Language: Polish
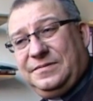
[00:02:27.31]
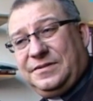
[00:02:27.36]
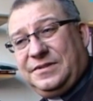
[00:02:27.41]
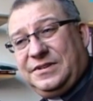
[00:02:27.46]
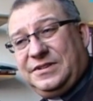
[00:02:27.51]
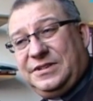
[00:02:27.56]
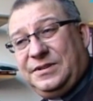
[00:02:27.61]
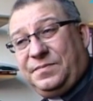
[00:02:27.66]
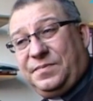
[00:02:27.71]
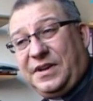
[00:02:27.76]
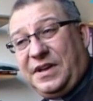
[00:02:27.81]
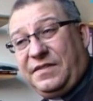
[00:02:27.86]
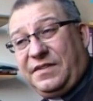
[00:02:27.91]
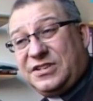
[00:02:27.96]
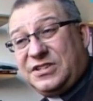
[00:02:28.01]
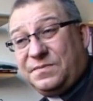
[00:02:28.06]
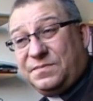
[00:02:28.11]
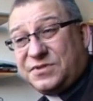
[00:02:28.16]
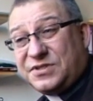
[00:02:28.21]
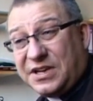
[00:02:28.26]
Gdy pojawia
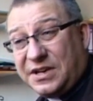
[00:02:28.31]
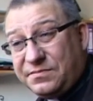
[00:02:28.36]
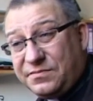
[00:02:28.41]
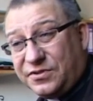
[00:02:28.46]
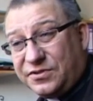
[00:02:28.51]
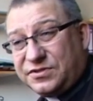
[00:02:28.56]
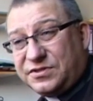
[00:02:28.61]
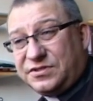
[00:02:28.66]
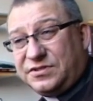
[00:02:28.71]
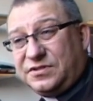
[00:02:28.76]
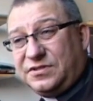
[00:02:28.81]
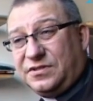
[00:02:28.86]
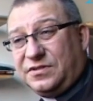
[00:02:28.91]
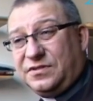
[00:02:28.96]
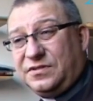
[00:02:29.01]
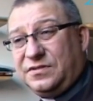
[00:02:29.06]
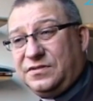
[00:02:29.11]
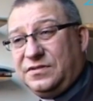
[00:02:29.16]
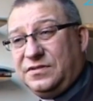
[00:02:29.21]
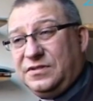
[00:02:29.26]
się przemoc,
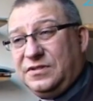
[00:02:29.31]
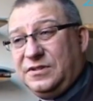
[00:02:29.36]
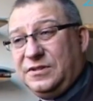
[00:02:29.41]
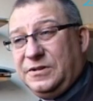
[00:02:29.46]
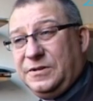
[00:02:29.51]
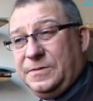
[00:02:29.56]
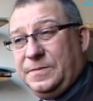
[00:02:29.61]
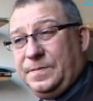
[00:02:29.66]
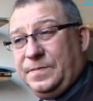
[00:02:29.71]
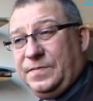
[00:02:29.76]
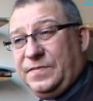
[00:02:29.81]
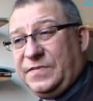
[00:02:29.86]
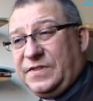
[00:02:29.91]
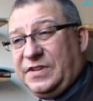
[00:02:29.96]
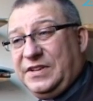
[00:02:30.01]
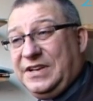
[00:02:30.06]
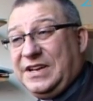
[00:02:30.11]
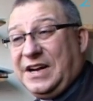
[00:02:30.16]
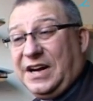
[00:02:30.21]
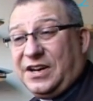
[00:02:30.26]
to
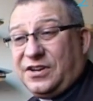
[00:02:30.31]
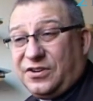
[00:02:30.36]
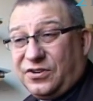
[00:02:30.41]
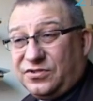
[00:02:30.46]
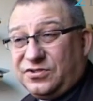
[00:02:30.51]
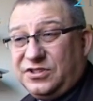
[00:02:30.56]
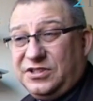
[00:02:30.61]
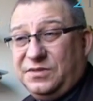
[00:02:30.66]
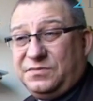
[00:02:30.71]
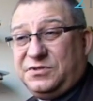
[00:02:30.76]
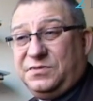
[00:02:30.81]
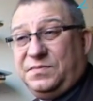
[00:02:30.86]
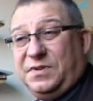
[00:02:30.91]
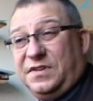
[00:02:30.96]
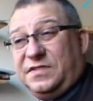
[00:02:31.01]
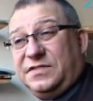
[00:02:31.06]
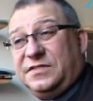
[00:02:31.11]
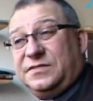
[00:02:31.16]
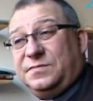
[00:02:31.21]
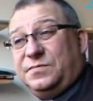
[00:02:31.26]
kilkakrotnie przy
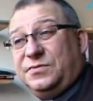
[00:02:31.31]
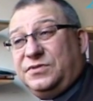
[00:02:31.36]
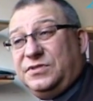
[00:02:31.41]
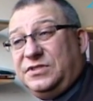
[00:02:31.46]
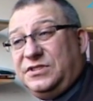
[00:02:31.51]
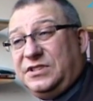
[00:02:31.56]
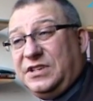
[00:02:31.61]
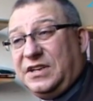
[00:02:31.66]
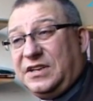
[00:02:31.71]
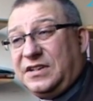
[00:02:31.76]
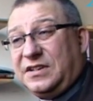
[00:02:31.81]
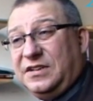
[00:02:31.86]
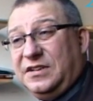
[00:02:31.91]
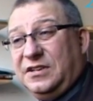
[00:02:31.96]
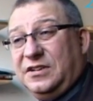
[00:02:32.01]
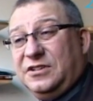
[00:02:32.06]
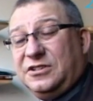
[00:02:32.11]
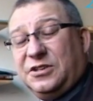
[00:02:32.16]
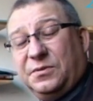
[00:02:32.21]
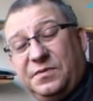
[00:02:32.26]
pierwszych współżyciach
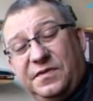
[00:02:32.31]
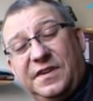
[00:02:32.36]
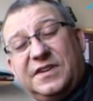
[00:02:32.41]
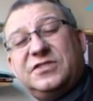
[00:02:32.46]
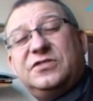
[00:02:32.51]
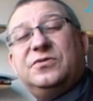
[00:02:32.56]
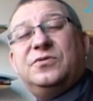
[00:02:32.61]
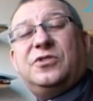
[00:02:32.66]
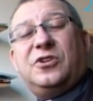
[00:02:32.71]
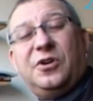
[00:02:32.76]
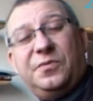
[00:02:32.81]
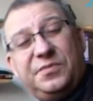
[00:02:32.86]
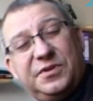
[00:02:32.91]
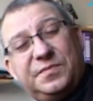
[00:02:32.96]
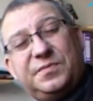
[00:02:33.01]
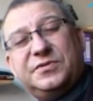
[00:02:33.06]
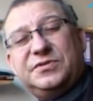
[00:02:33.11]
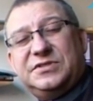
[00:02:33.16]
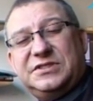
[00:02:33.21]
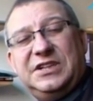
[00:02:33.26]
to bywa, że u kobiet
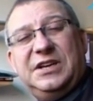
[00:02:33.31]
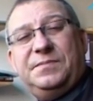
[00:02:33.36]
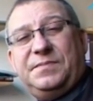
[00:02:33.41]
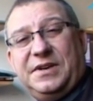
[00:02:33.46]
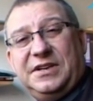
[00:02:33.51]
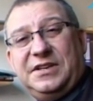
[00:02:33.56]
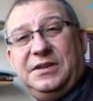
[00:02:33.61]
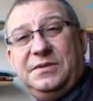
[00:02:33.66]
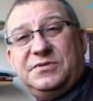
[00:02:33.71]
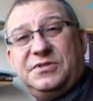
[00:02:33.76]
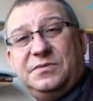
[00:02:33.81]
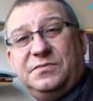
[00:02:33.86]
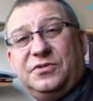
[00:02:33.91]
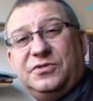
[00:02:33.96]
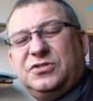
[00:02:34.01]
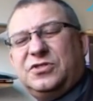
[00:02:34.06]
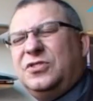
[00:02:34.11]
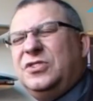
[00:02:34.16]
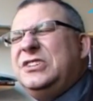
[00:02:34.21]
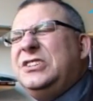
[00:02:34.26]
pozostaje pragnienie
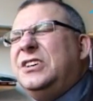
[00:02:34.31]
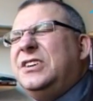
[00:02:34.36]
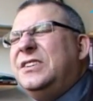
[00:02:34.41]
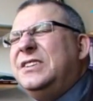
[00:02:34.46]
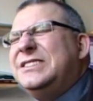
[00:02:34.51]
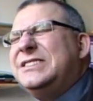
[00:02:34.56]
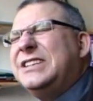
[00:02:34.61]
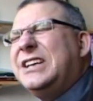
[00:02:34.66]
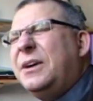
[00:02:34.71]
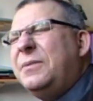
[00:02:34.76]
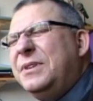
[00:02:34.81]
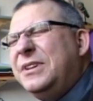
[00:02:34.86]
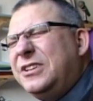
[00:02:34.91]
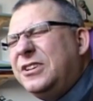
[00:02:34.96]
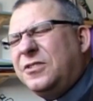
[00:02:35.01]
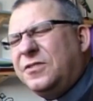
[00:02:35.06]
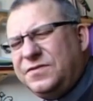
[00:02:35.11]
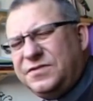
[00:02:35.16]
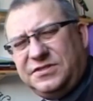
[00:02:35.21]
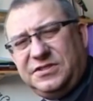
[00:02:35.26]
przemocy. One się same
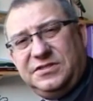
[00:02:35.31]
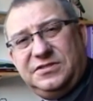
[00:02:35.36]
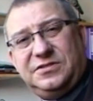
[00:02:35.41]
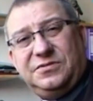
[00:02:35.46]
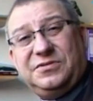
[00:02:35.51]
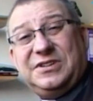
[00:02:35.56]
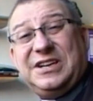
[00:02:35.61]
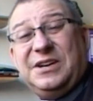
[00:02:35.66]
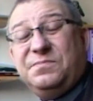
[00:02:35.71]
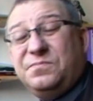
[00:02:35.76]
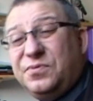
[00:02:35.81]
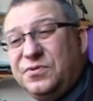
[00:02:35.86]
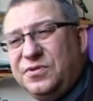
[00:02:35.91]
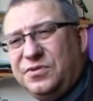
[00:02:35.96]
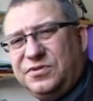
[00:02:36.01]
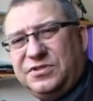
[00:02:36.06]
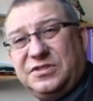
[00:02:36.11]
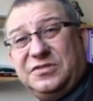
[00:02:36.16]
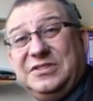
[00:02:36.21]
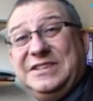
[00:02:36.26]
tego wstydzą,
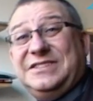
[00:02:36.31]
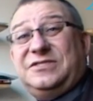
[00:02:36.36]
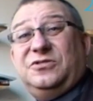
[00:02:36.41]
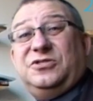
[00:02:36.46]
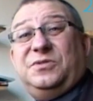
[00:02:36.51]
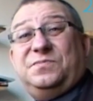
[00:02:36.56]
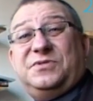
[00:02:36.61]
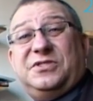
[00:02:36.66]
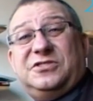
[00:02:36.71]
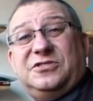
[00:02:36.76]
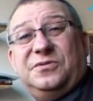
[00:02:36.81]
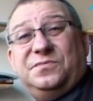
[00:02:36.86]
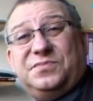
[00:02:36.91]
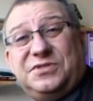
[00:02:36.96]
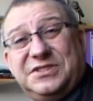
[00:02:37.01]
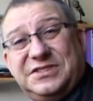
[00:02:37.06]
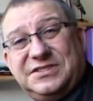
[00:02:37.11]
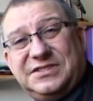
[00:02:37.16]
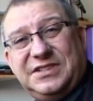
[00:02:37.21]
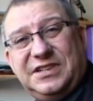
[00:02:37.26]
krępują się, nie chcą się przed sobą
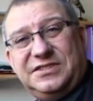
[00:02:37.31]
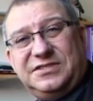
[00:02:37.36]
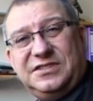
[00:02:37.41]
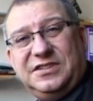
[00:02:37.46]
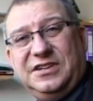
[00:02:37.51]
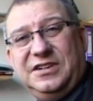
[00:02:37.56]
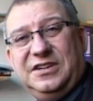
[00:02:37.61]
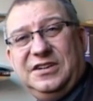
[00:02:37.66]
przyznać.